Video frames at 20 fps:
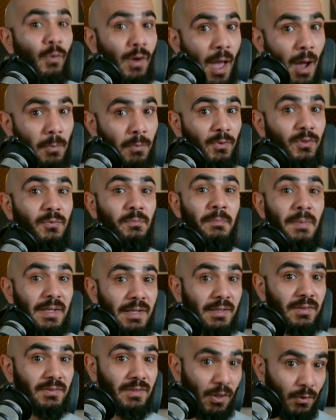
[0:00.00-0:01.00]
ولابد
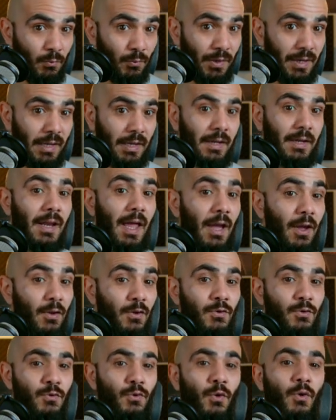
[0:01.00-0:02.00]
من التنويه
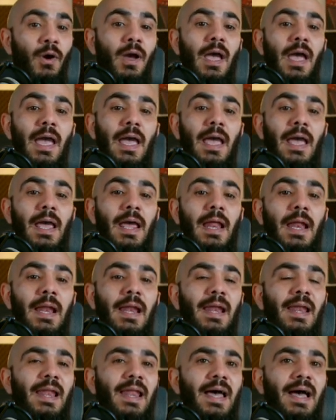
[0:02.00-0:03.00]
لانه
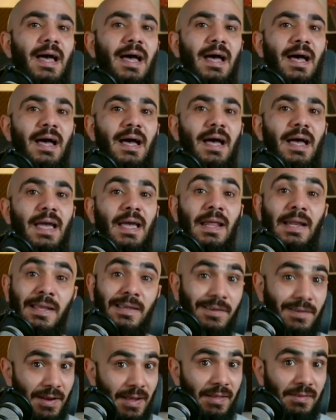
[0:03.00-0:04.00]

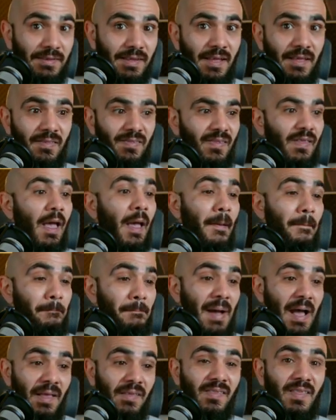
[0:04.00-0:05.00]
الجريدينز آه،
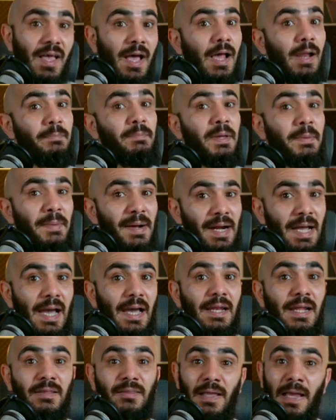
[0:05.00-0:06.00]
ما زال
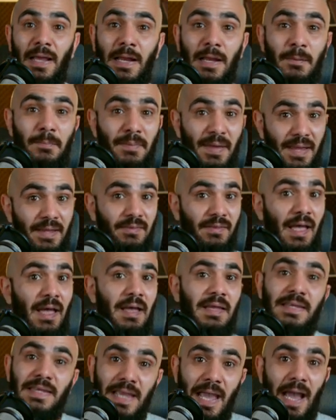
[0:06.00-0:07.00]
بمرحلة البيتا
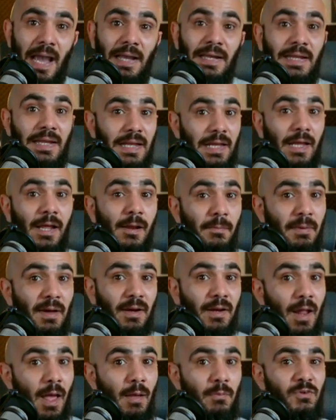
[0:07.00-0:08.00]
يعني
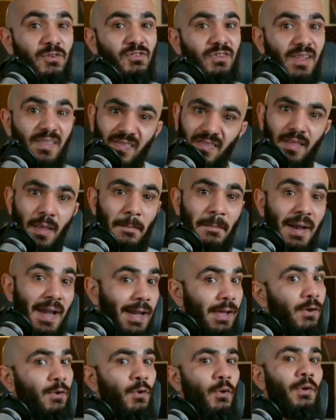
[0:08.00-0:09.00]
البرنامج لسه
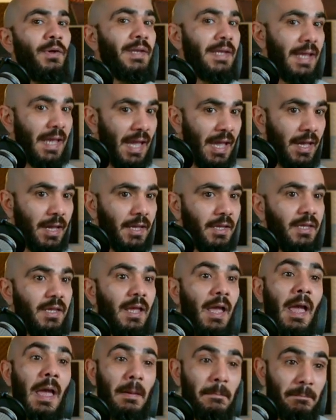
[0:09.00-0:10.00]
ماله
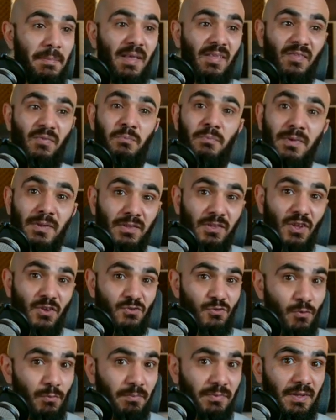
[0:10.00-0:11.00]
نهائي بس من
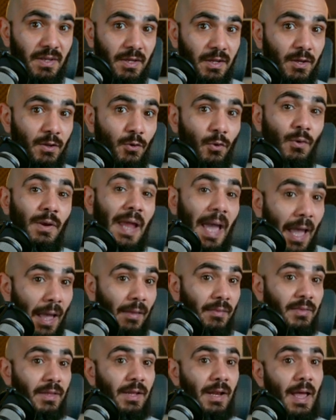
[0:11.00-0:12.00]
تجربتي له
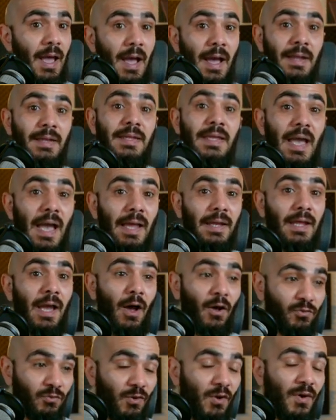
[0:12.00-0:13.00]
لحد الان يعني
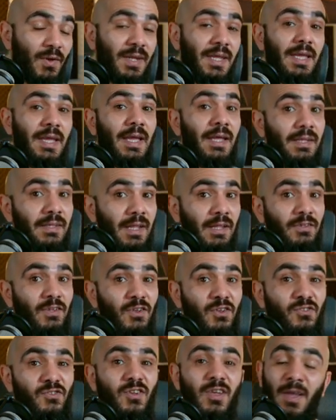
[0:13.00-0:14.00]
عطاني
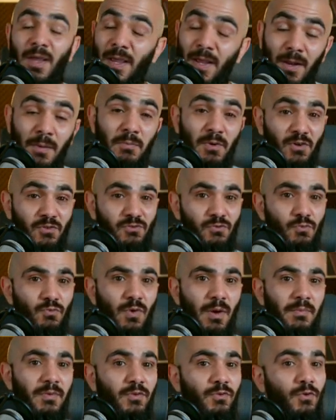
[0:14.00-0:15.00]
النتيجة
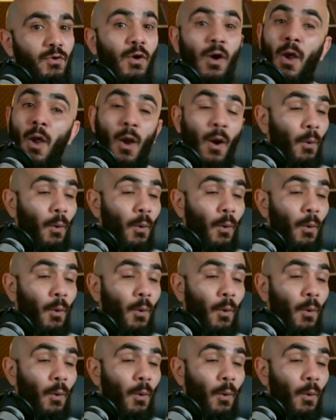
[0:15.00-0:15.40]
المرجوة منه